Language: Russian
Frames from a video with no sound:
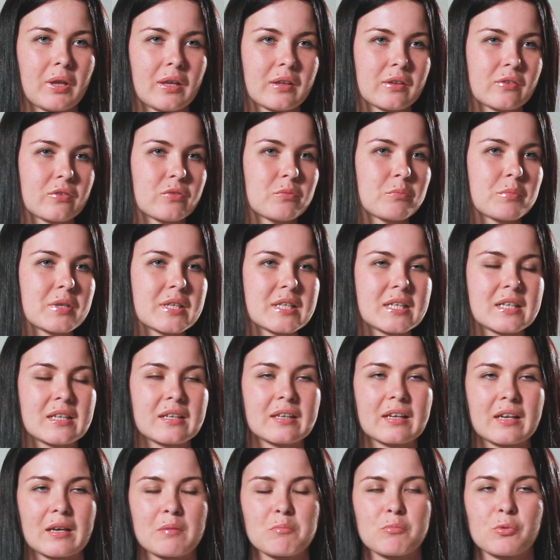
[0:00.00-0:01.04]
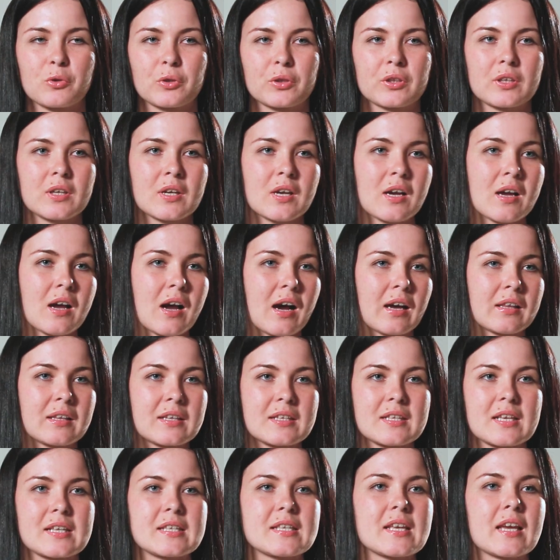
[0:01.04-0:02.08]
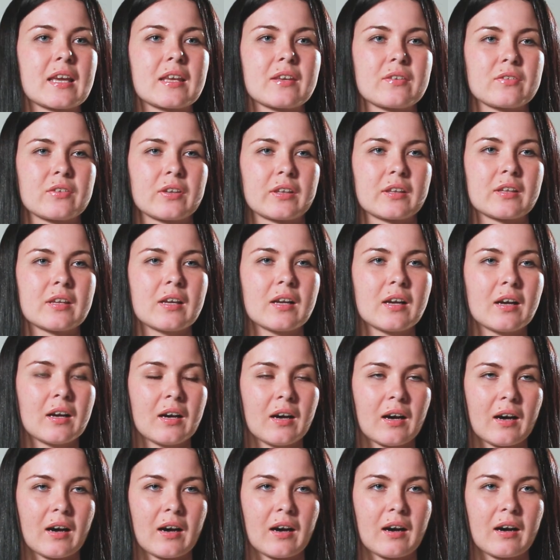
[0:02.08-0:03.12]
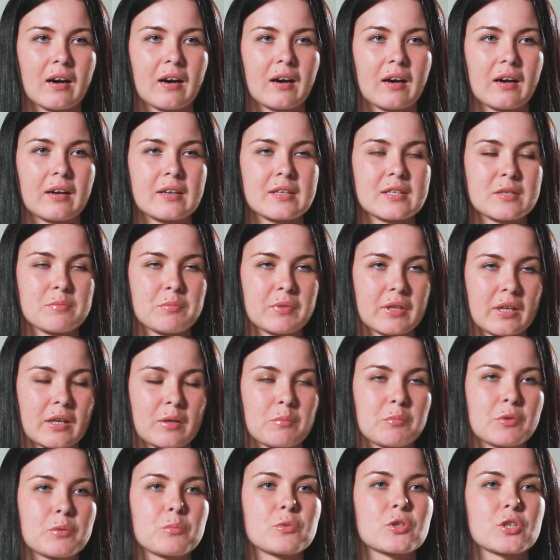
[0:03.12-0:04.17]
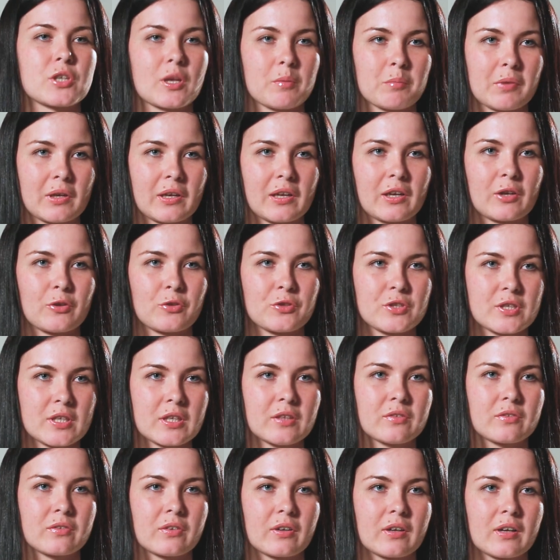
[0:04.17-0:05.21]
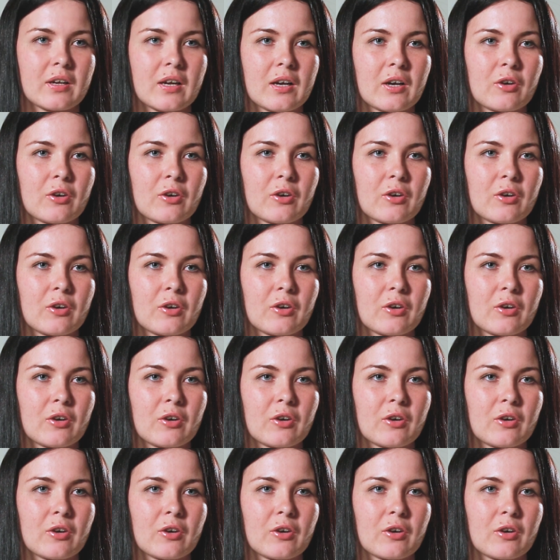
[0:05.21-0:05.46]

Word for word: планов, мыслей, работ, она затягивает. А семинар именно Шамиля Людинова,